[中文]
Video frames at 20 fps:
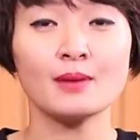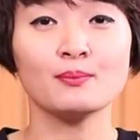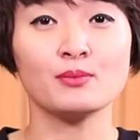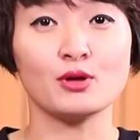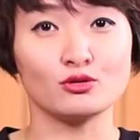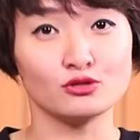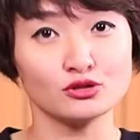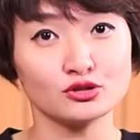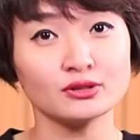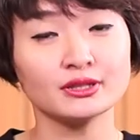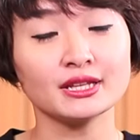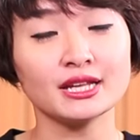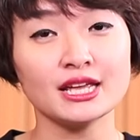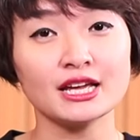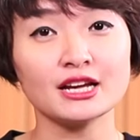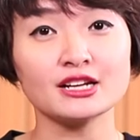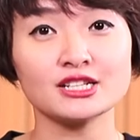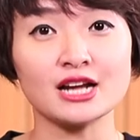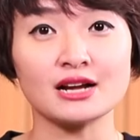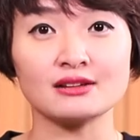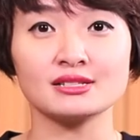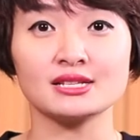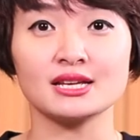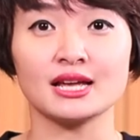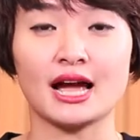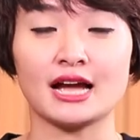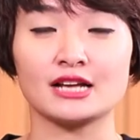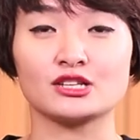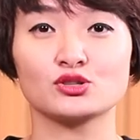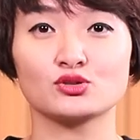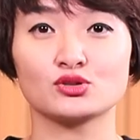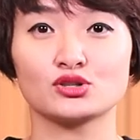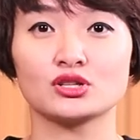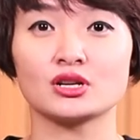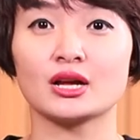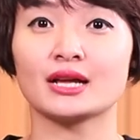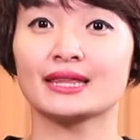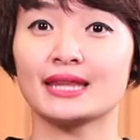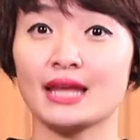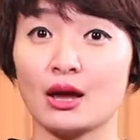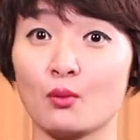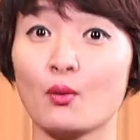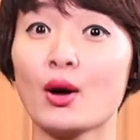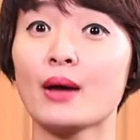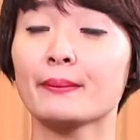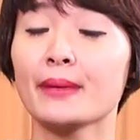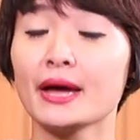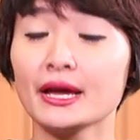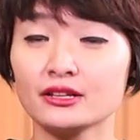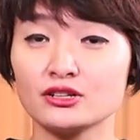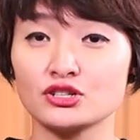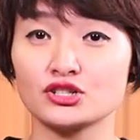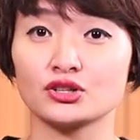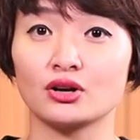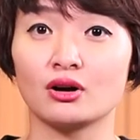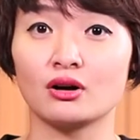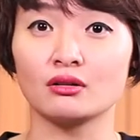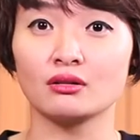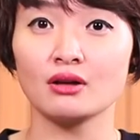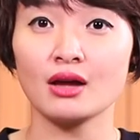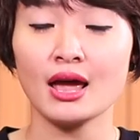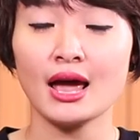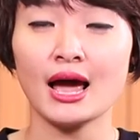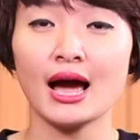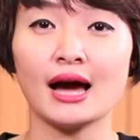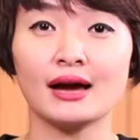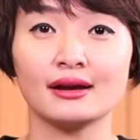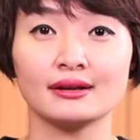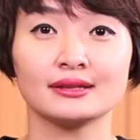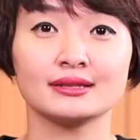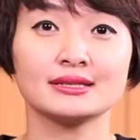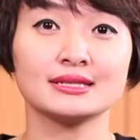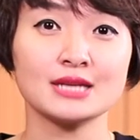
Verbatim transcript: 比如说第一个场景啊，就是点外卖的时候啊，